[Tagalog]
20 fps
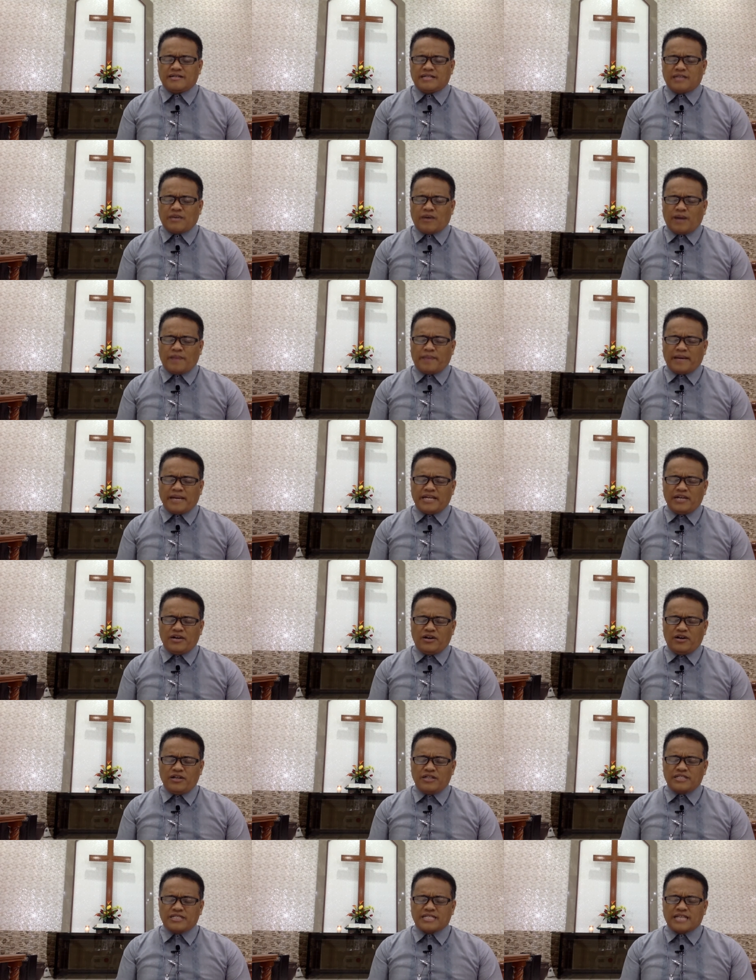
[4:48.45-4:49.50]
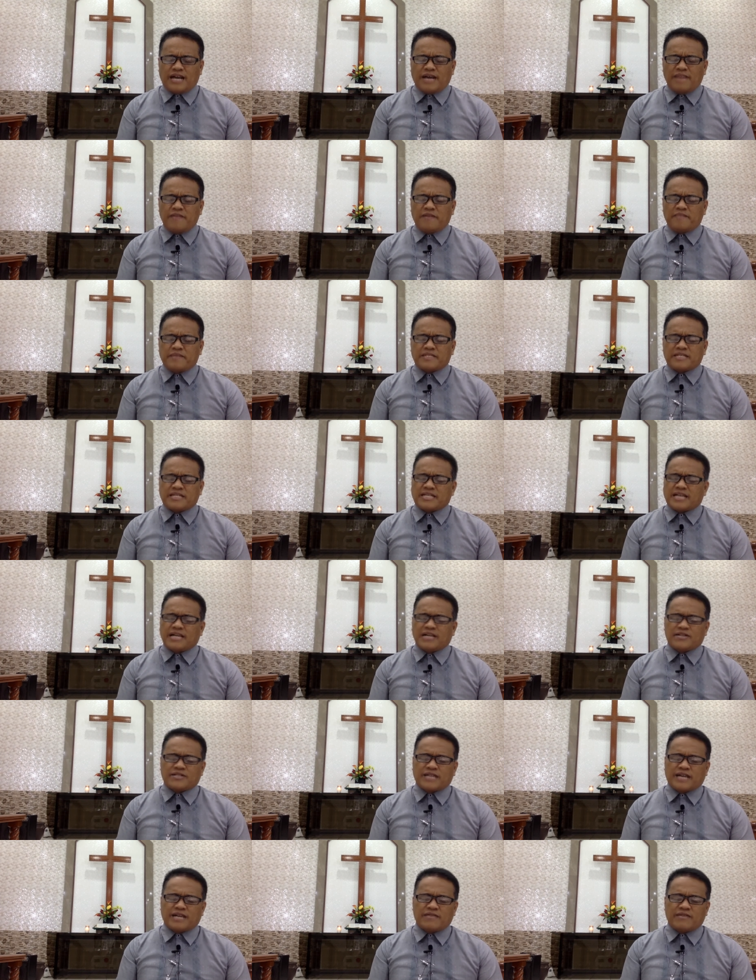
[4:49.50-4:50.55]
Nawa, Panginoon, sa aming
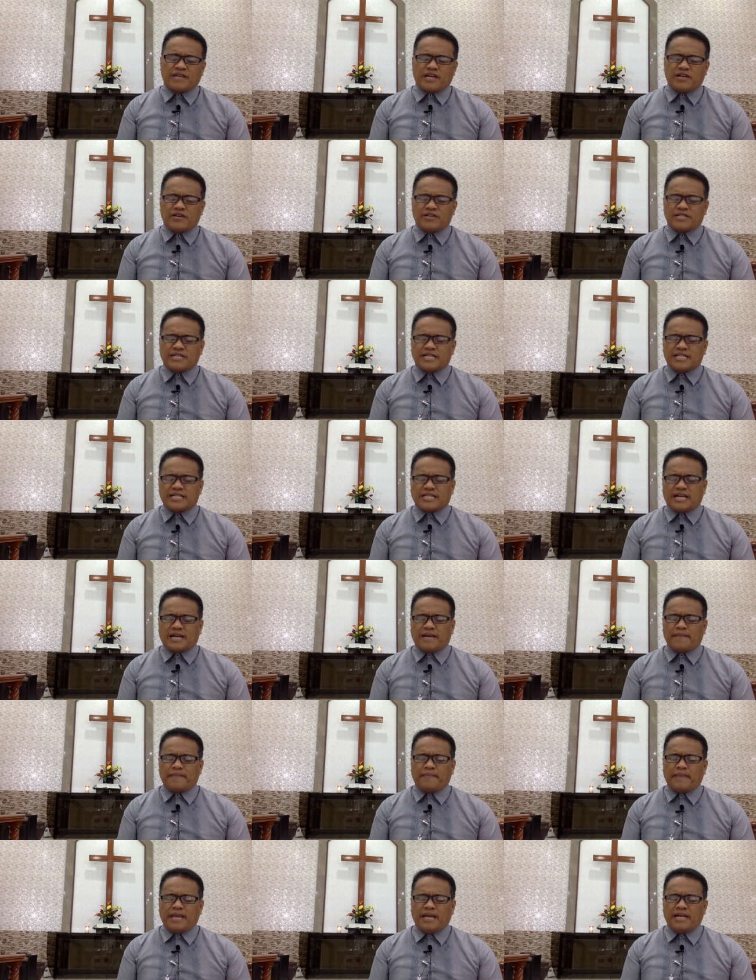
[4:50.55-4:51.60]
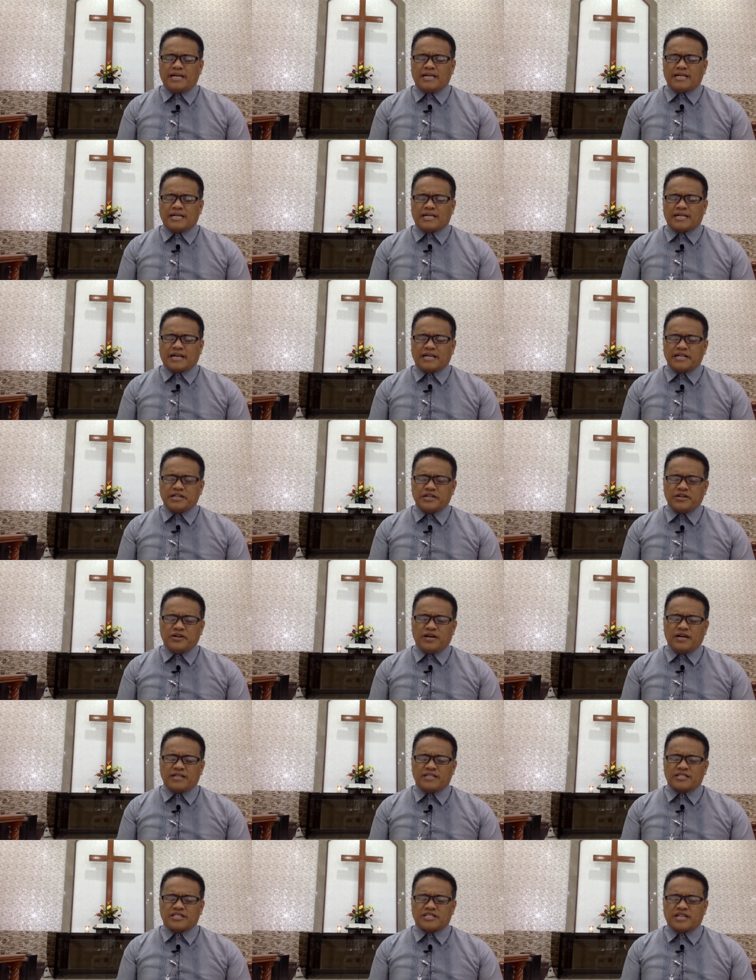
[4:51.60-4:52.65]
pagsasalo-salo ng iyong salita, kayo
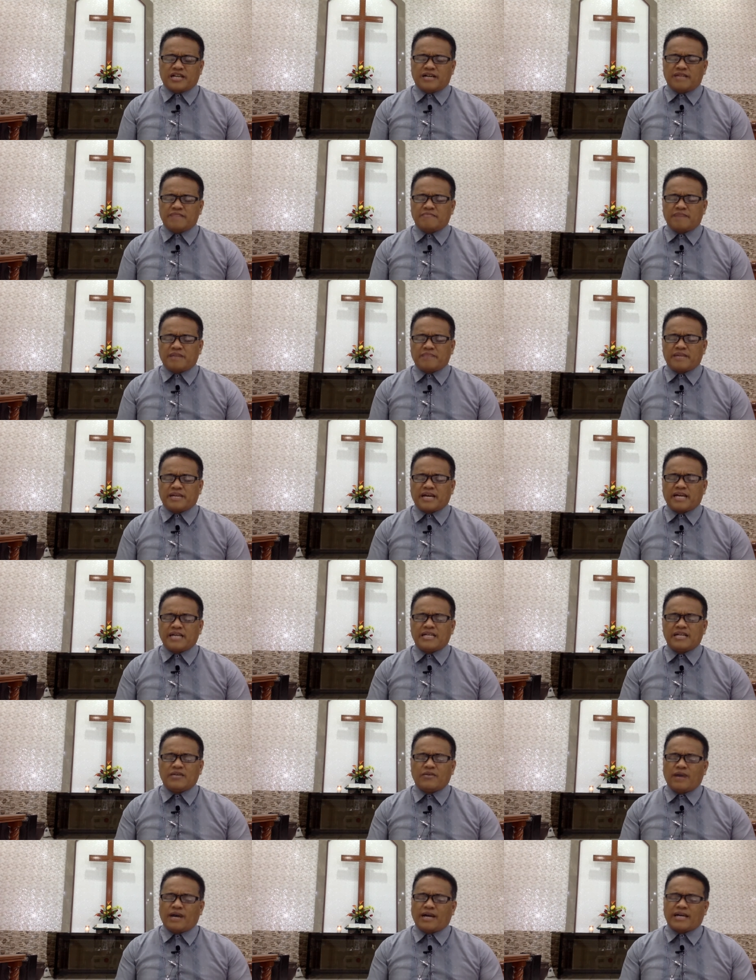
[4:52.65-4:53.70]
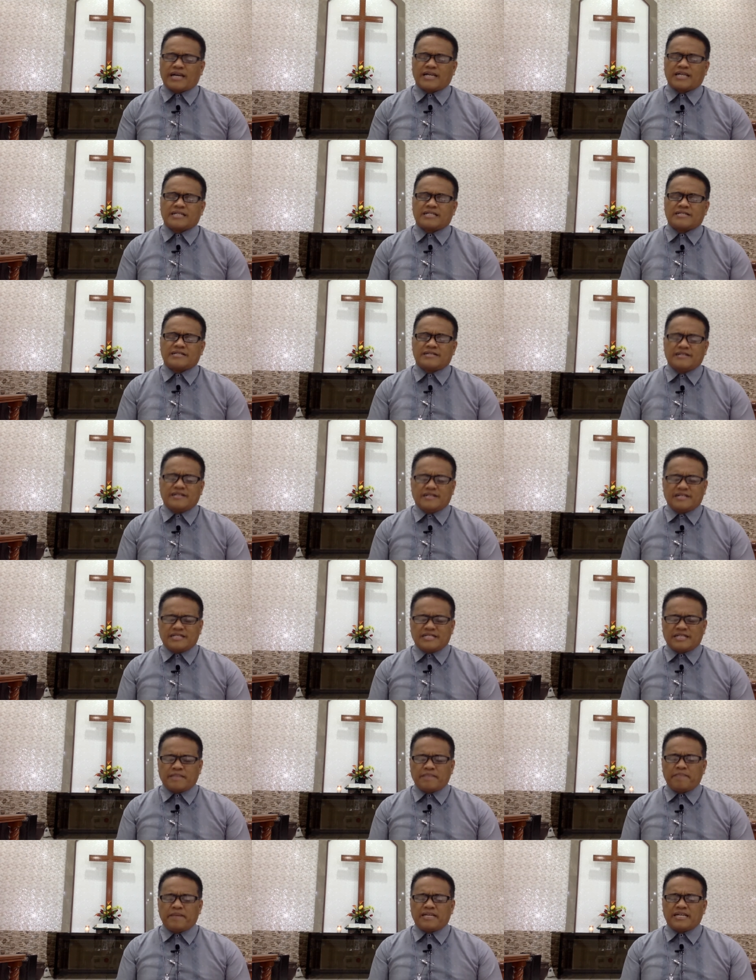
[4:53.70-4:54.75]
ang siyang magbigay liwanag
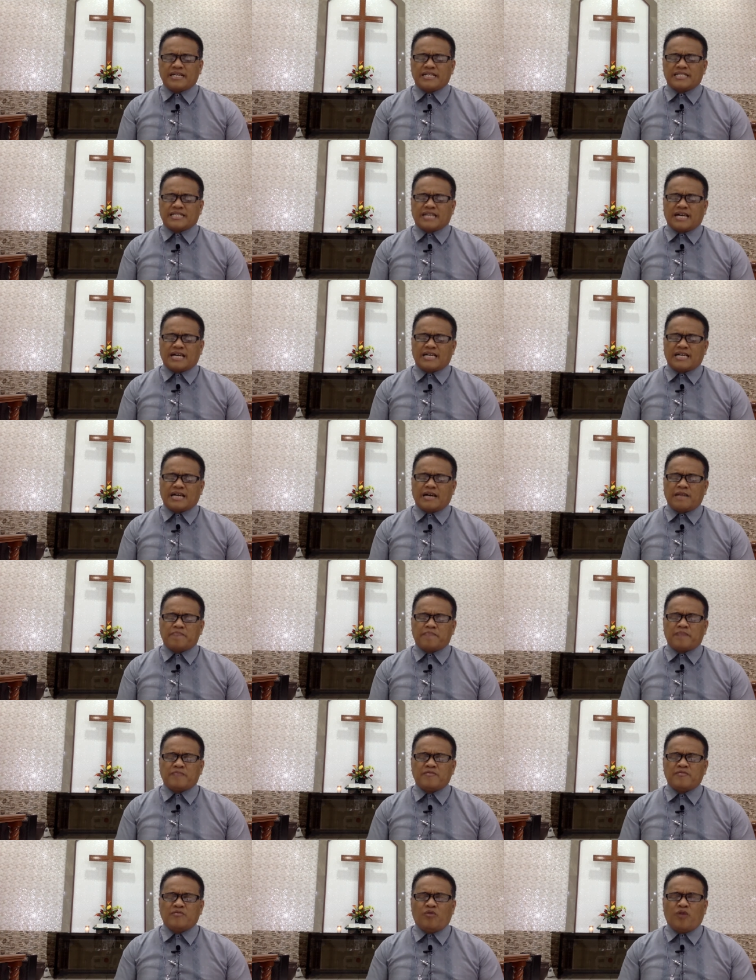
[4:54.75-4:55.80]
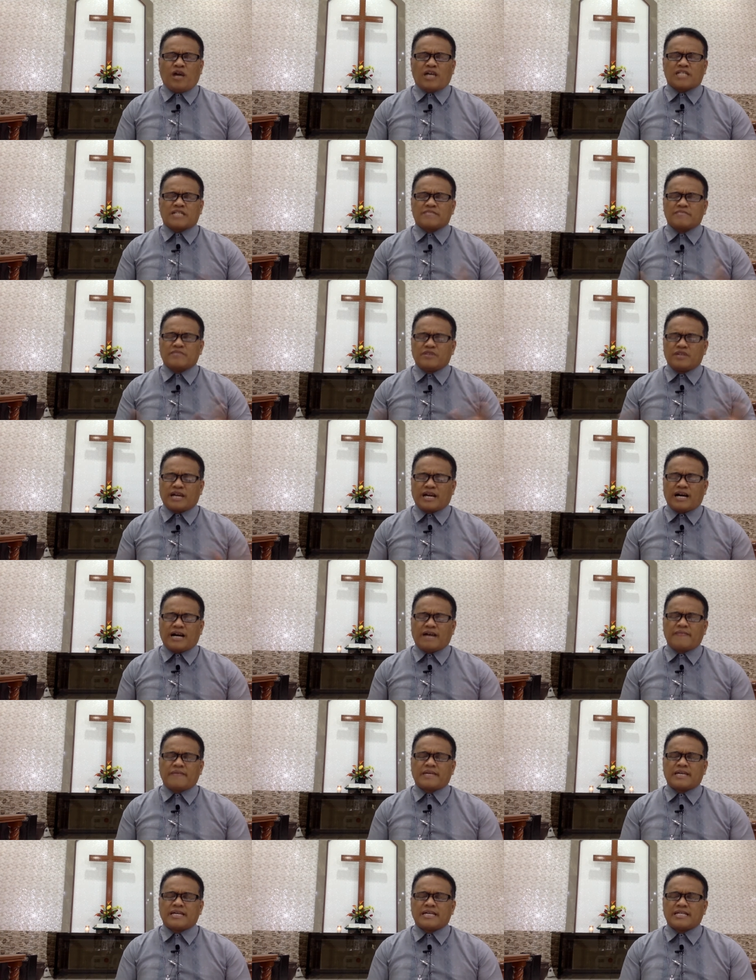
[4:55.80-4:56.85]
sa magitan ng pagbubukas mo ng
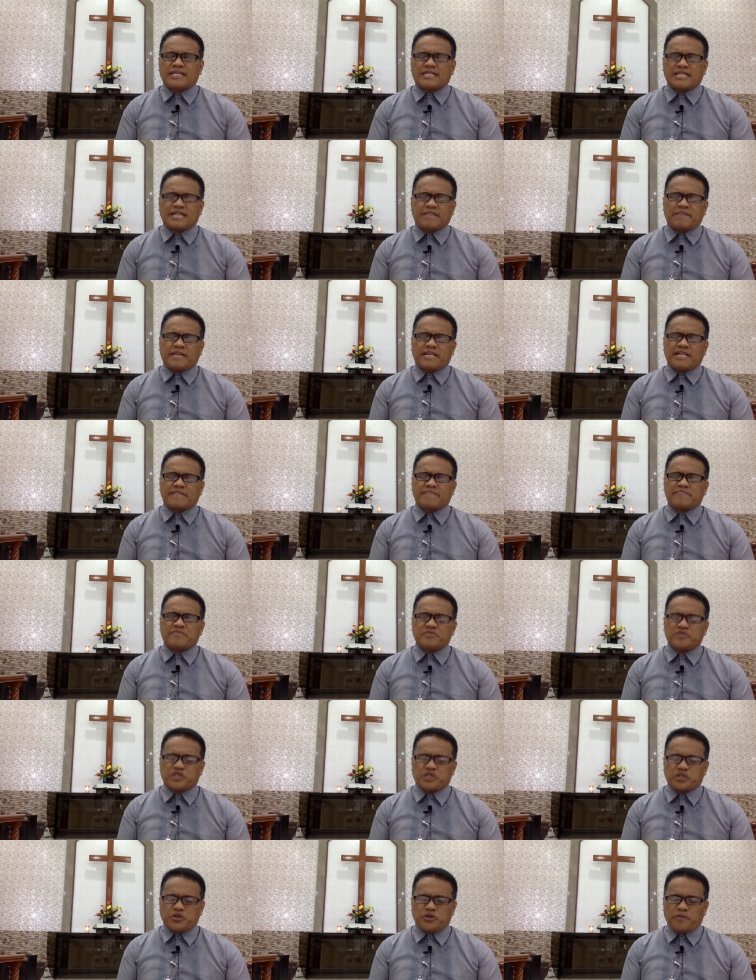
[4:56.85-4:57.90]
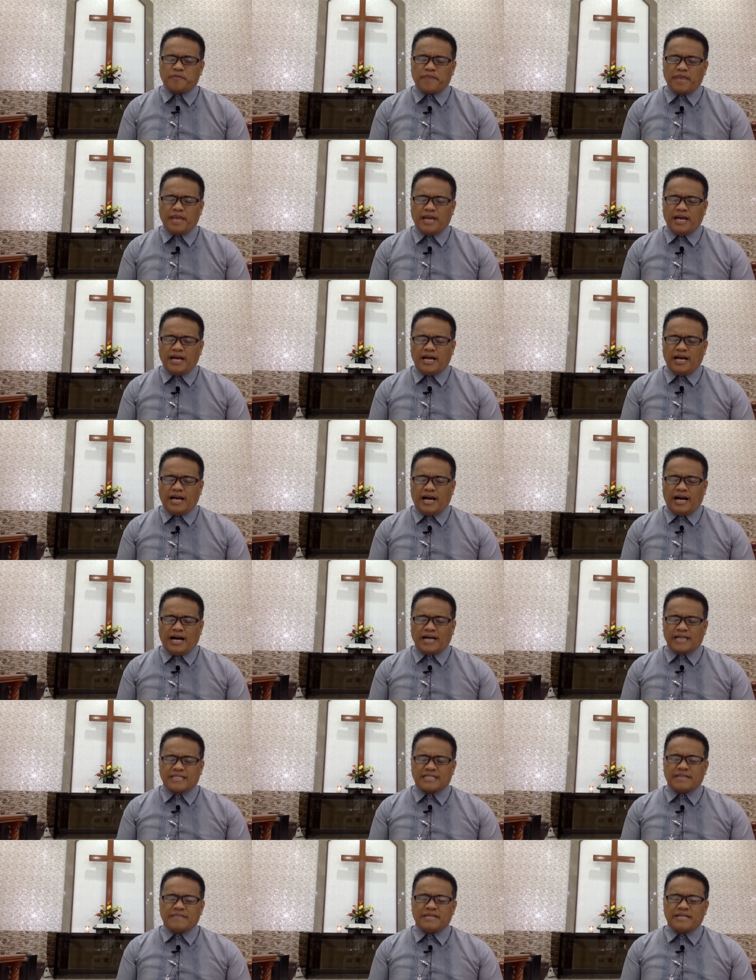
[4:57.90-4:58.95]
aming isipan at puso
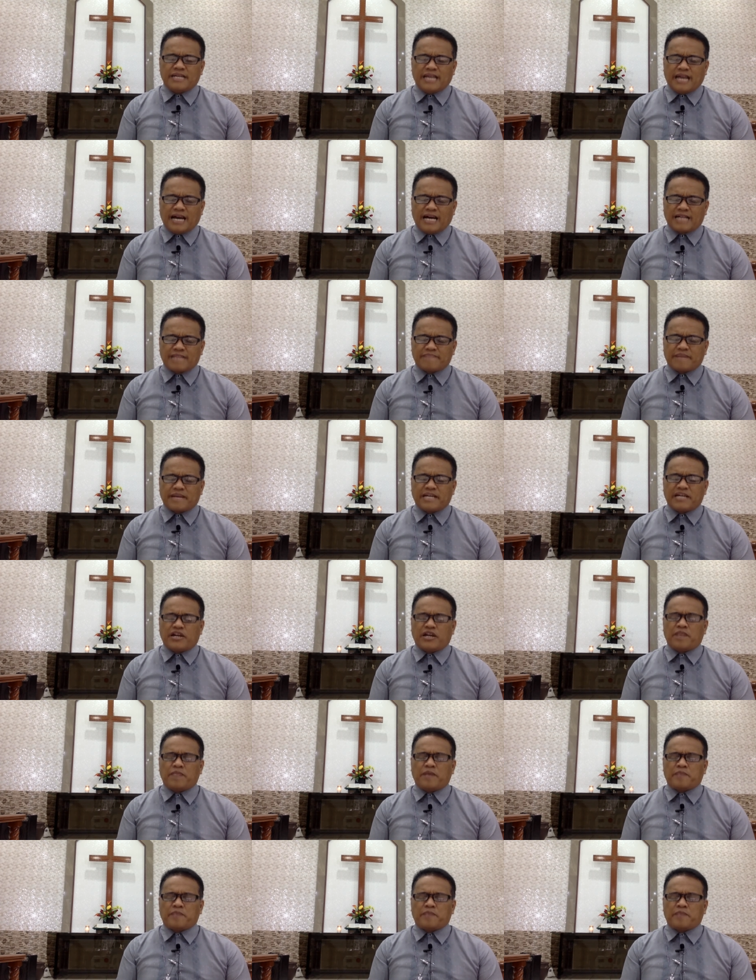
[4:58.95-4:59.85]
at kaming lahat, Panginoon, ay